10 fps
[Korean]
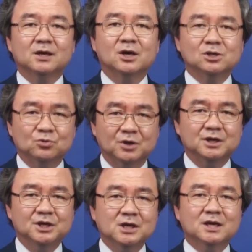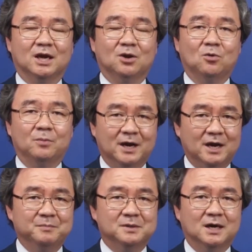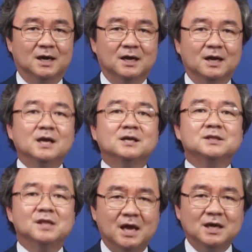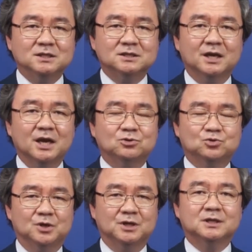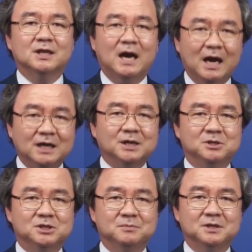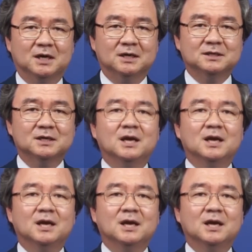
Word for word: 그래서 우리는 이렇게 고백합니다. 내 인생의 주인은 하나님이십니다.